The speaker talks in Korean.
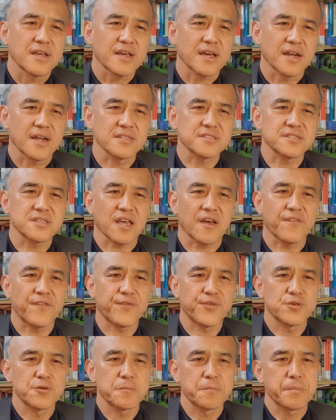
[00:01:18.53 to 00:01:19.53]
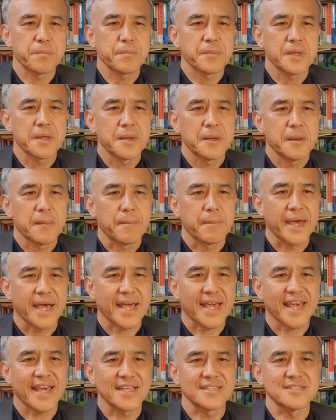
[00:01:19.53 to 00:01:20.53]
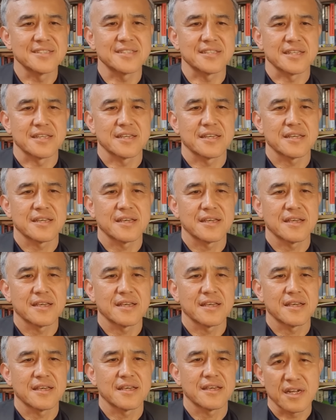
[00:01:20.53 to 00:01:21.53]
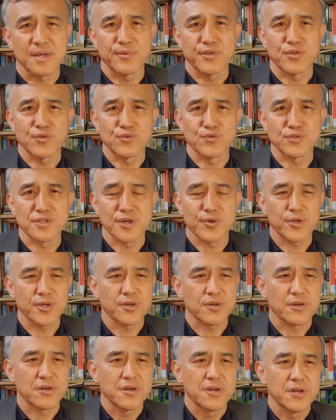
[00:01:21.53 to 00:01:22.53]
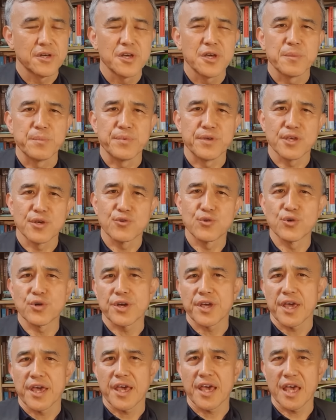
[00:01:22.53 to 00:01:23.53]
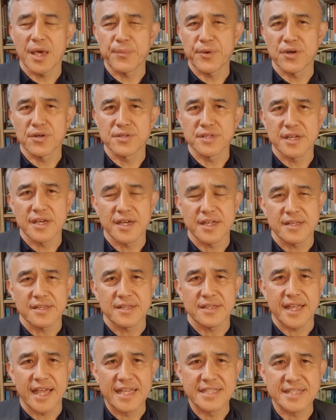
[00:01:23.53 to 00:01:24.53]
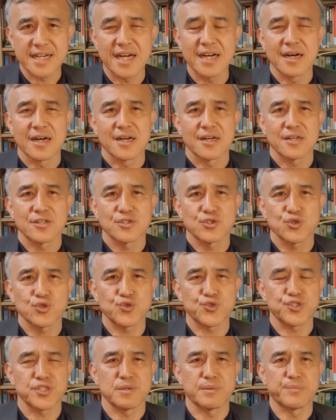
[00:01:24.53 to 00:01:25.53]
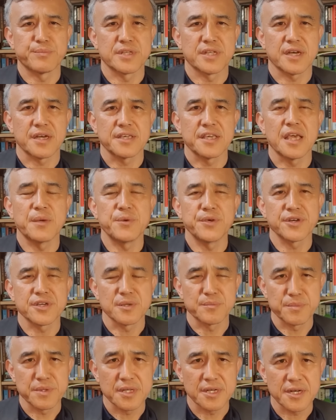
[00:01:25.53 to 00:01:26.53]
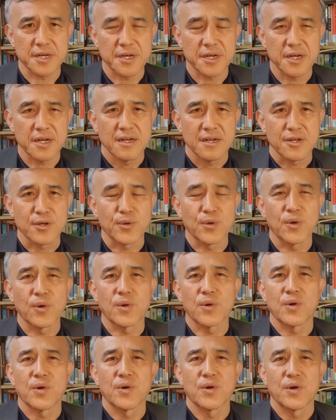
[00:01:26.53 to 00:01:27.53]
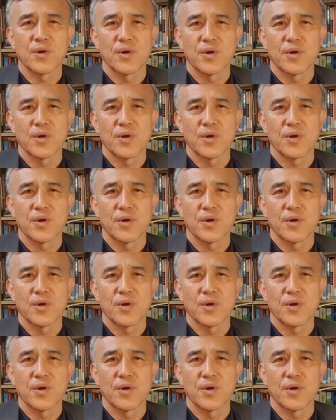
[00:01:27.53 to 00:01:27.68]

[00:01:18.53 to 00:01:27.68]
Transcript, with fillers: 케네스 F. McKenzie 이 사람이 누구냐고요? 미국 해병대 대장 출신입니다. 예비역입니다. 그리고